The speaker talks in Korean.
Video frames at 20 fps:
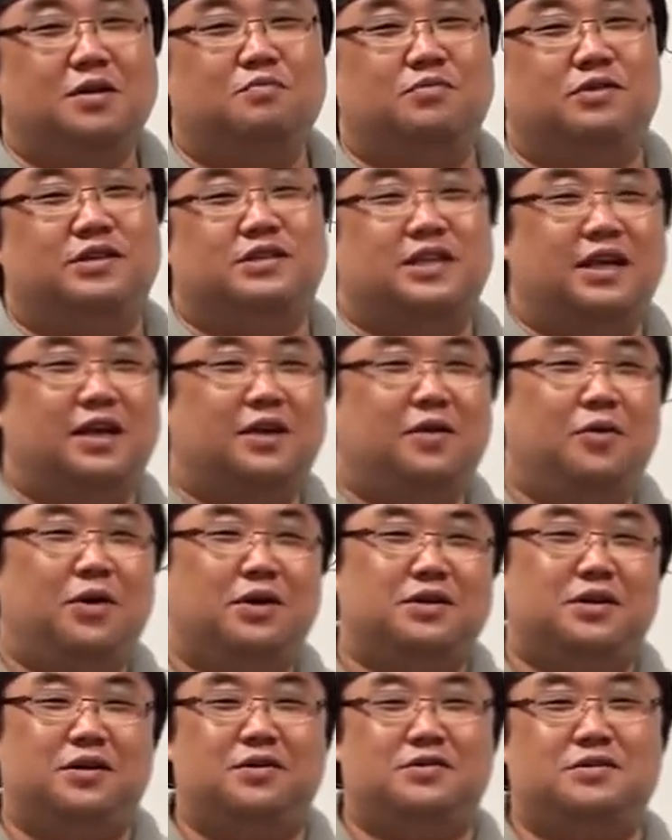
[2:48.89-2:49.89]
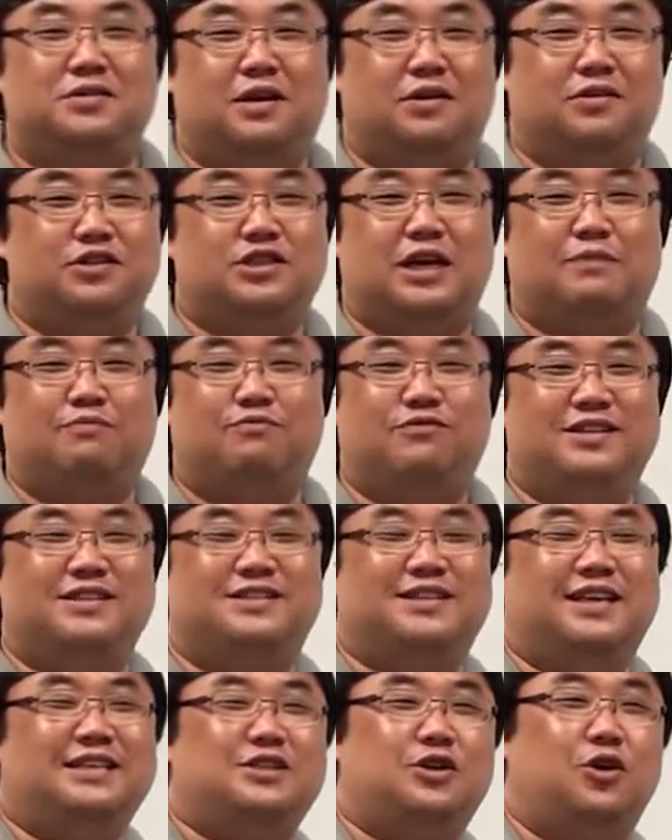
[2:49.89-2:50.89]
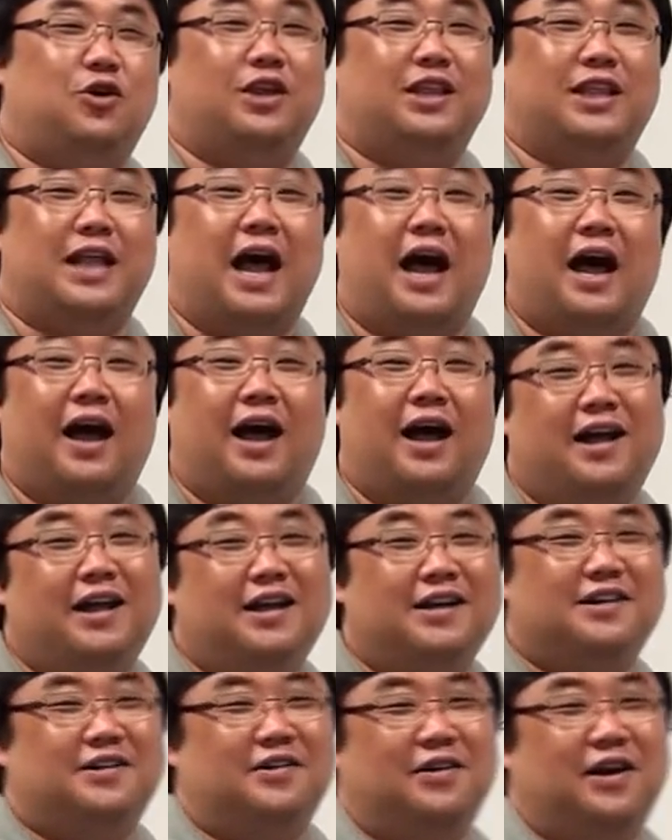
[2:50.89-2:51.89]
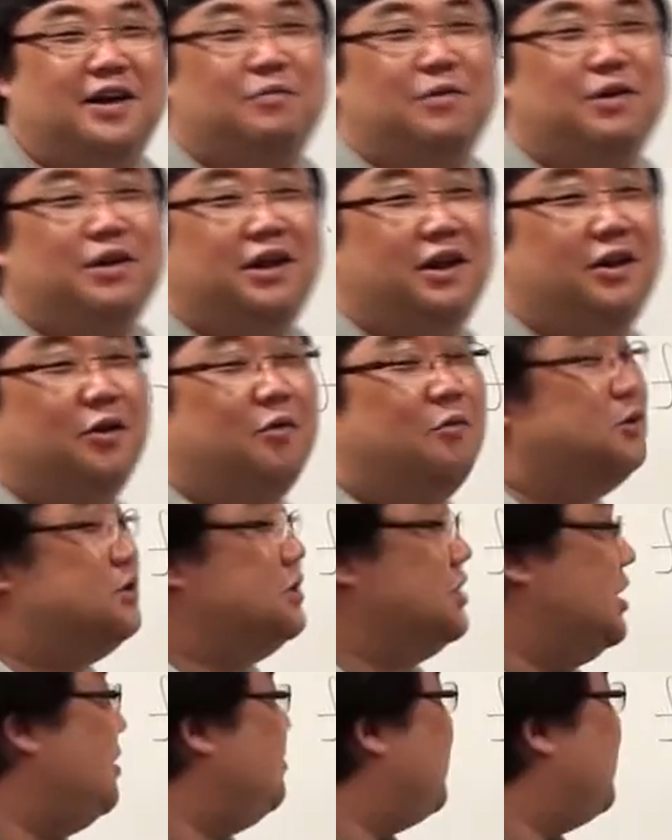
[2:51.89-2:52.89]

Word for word: 빛의 회절 현상은 샤프니스의 적이다. 그걸 한번 읽어보시길